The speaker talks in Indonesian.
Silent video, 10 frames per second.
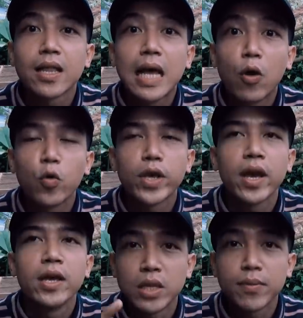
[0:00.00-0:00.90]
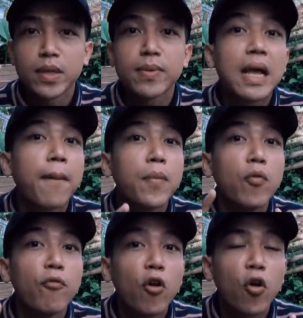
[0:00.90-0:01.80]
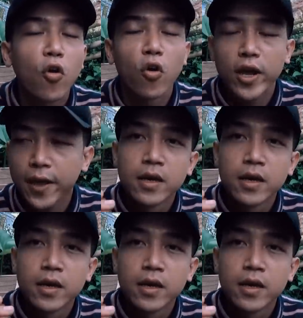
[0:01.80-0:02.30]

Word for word: tahu ya buat teman-teman yang belum follow oke okay?